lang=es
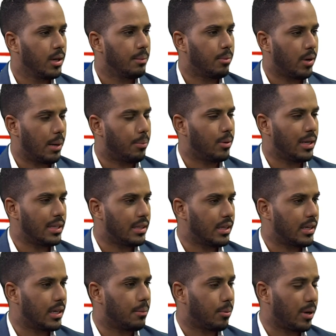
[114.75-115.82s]
por la
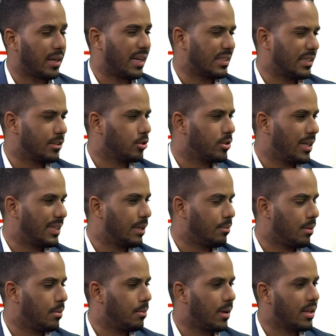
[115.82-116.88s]
política, por el quehacer social
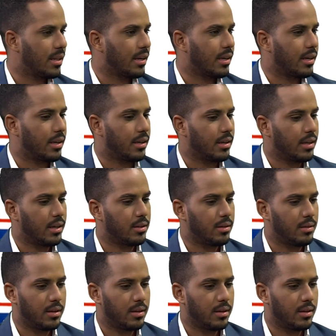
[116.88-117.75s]
también mi madre, que